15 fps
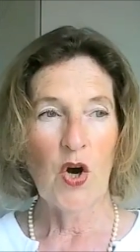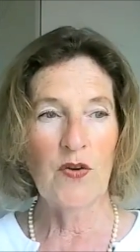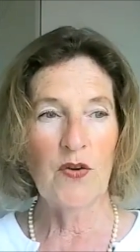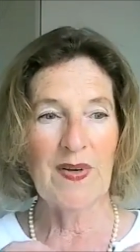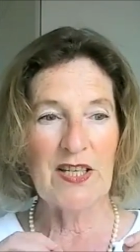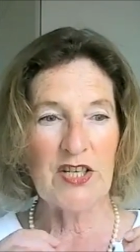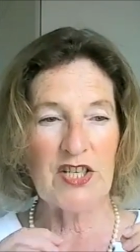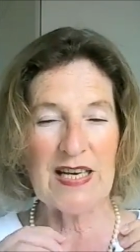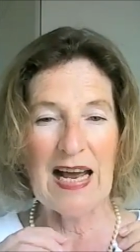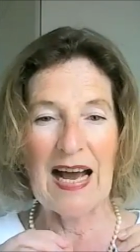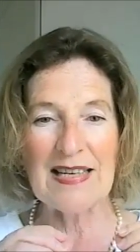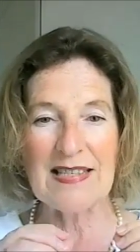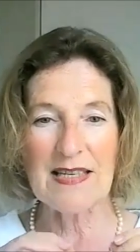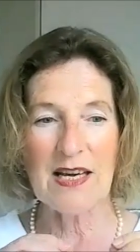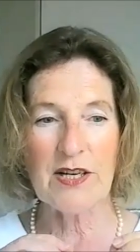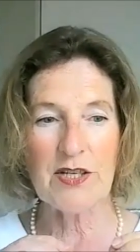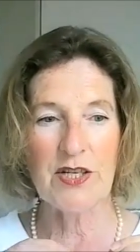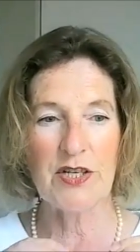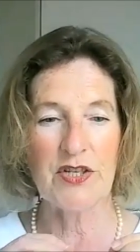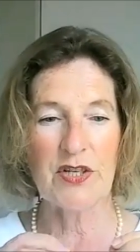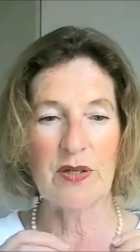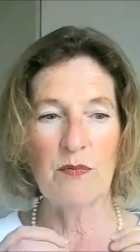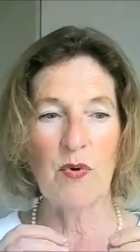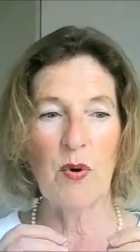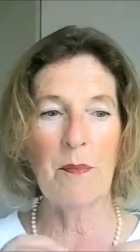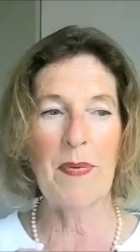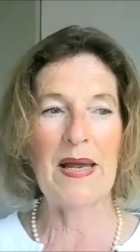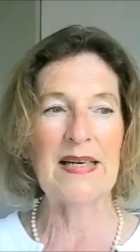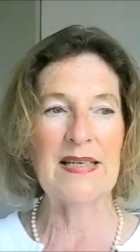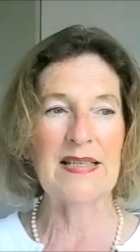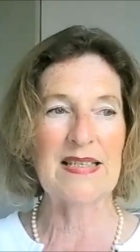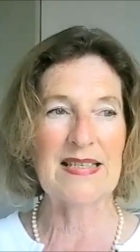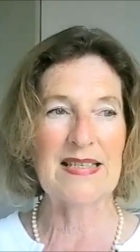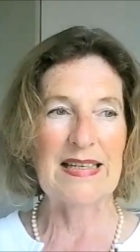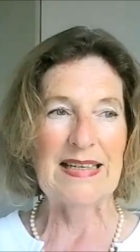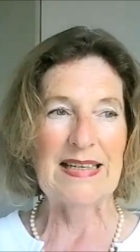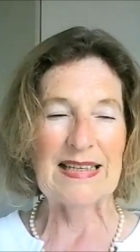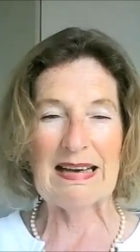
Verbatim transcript: Und wenn ich tatsächlich im Moment